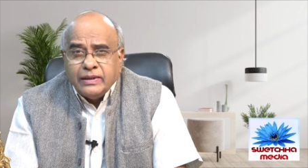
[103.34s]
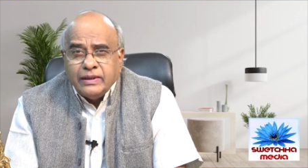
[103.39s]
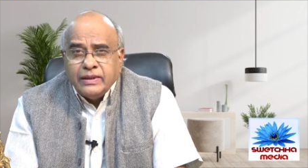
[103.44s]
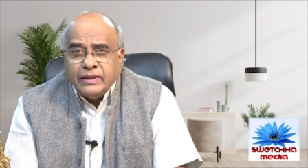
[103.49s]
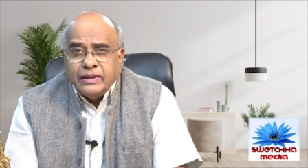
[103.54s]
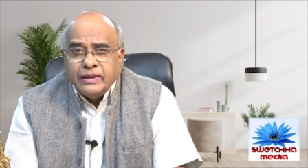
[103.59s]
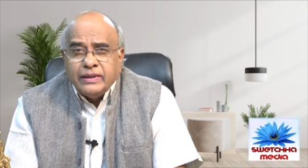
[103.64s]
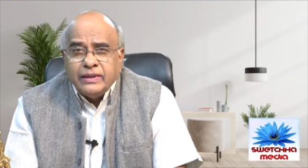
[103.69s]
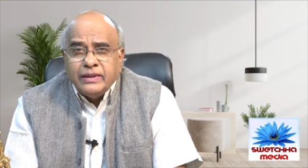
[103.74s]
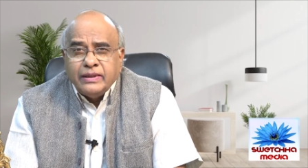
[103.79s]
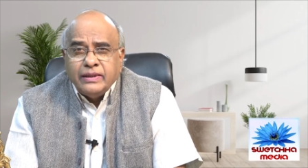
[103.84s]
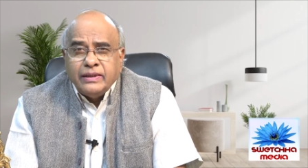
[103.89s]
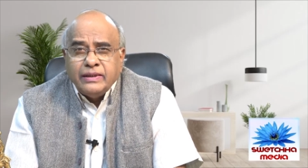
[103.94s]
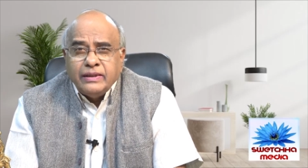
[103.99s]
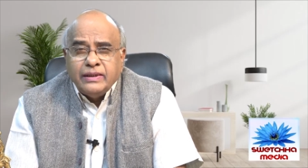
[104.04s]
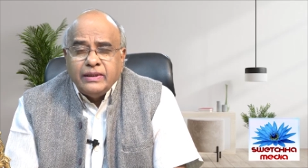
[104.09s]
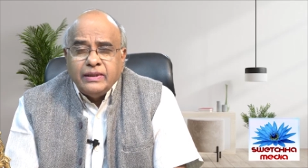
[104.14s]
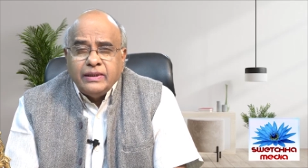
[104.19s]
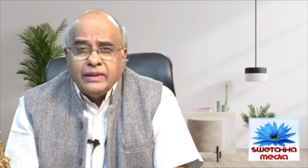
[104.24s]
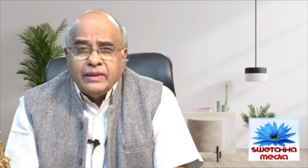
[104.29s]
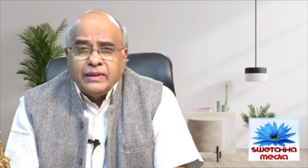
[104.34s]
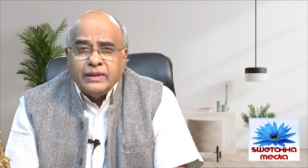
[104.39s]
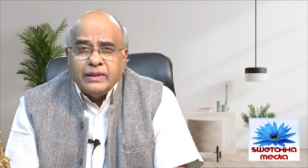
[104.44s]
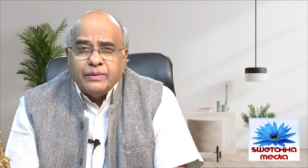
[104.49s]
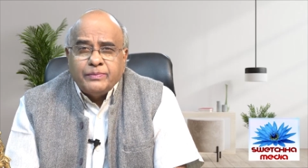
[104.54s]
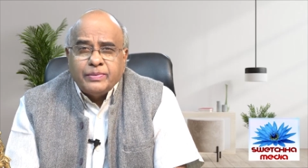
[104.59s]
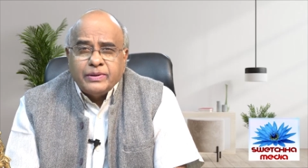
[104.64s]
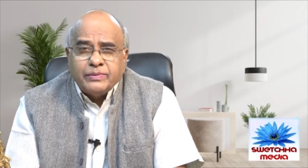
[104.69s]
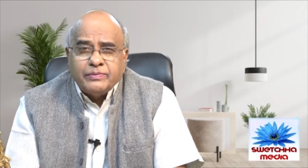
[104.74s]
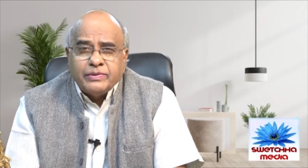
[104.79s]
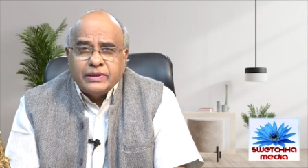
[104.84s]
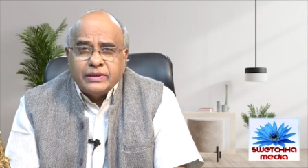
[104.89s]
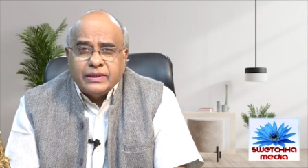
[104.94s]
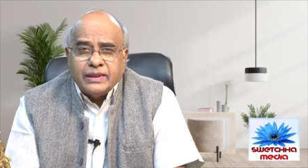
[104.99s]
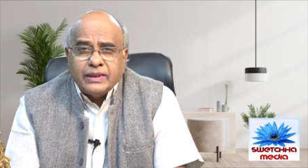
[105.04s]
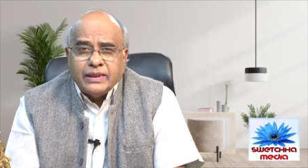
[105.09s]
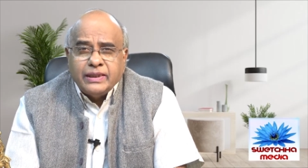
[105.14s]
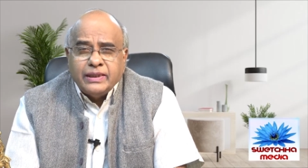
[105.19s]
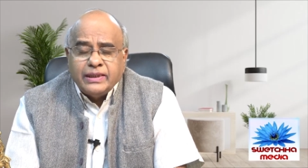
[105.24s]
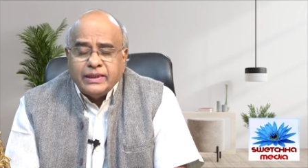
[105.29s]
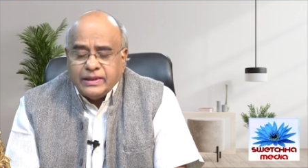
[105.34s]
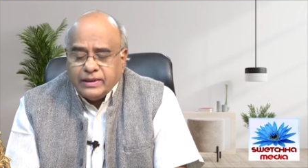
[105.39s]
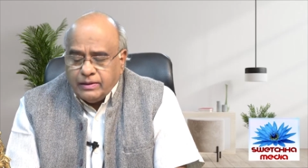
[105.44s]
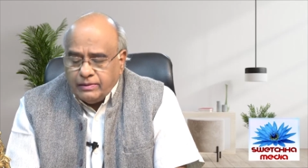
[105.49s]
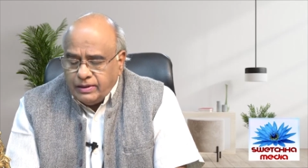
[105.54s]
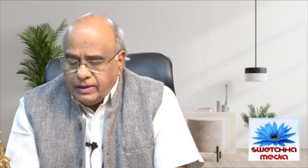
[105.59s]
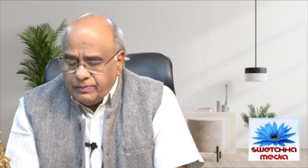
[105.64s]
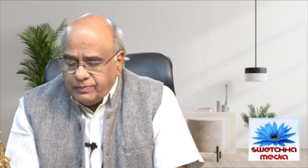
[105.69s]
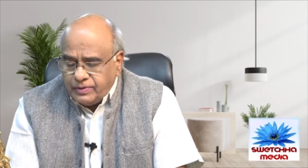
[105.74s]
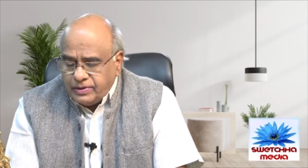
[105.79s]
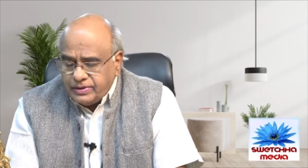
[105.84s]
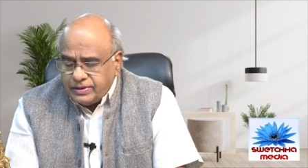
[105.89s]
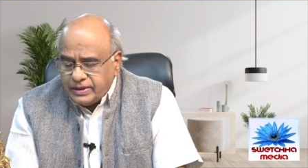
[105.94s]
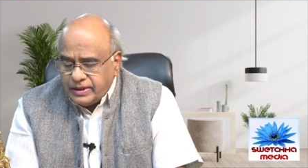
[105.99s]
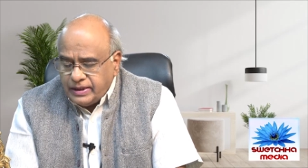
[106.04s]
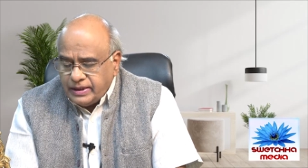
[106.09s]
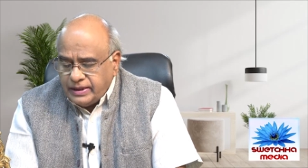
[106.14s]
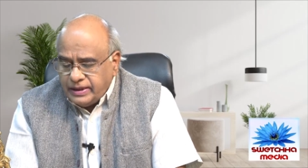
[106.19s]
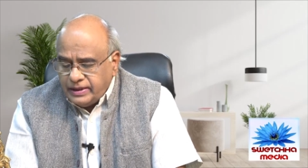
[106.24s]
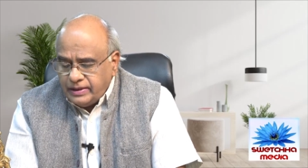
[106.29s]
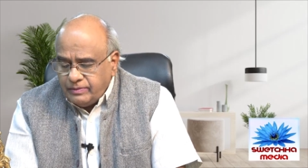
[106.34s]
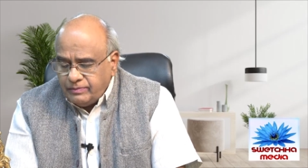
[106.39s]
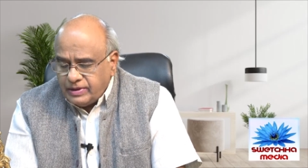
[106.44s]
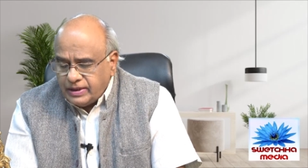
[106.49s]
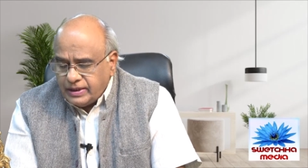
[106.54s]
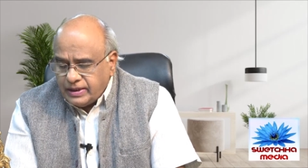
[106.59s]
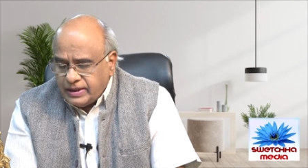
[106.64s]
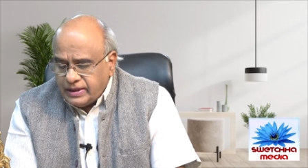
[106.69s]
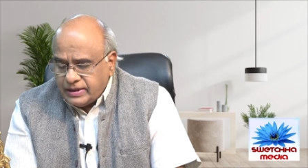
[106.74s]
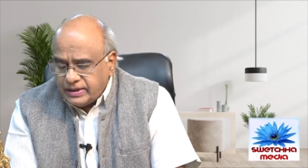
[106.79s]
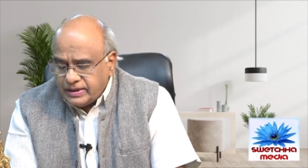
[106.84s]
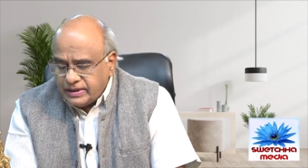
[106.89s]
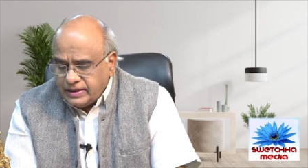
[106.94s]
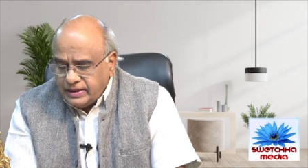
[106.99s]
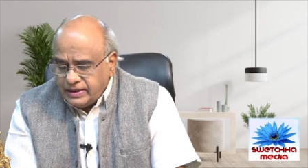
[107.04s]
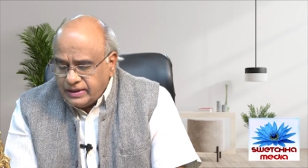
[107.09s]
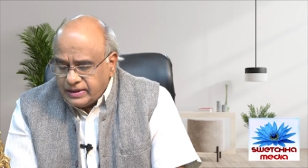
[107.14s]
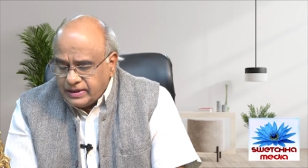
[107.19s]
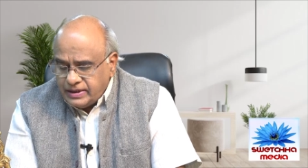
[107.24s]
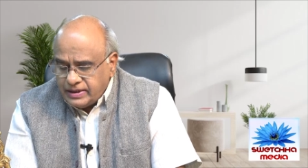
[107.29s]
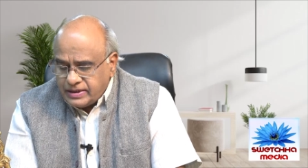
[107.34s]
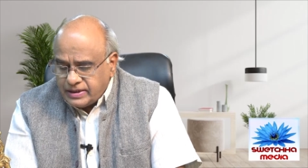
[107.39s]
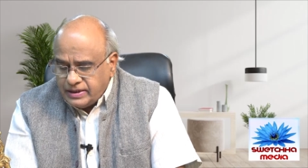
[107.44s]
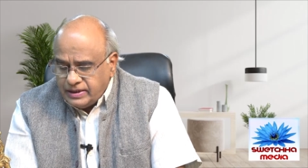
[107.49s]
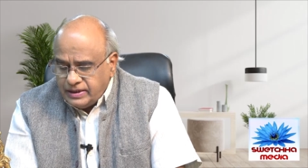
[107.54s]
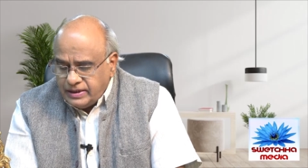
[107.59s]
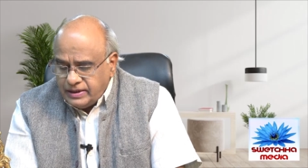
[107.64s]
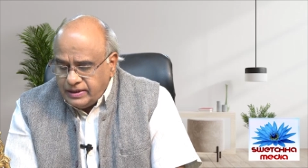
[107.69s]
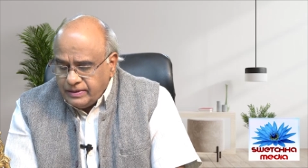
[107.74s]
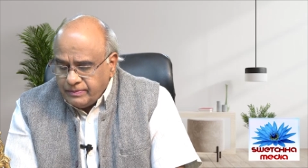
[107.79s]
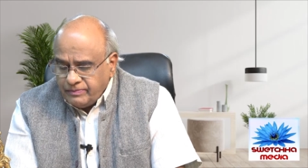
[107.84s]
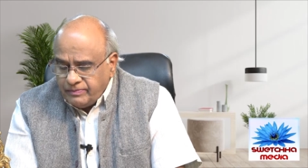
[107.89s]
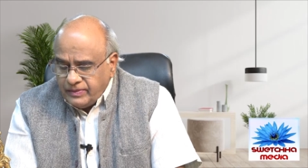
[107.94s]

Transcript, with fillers: ఈ ఈ అపవిత్ర కార్యకలాపాలు జరిగాయని మనకు ఖచ్చితంగా తెలిసింది